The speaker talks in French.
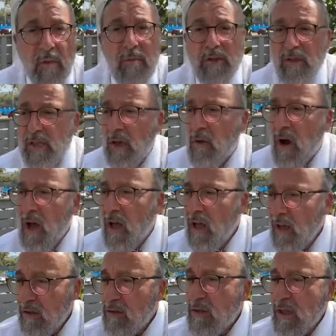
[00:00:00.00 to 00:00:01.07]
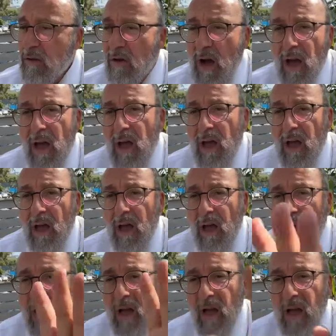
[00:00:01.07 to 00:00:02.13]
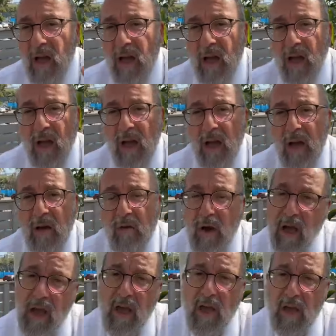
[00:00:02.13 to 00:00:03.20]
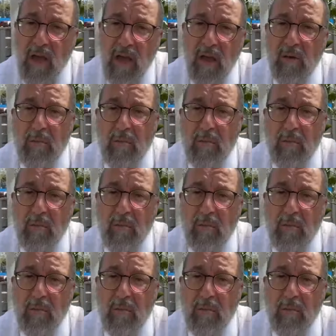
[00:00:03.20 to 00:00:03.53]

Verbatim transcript: Non, mais tu sais quoi Tu sais quoi Ouais.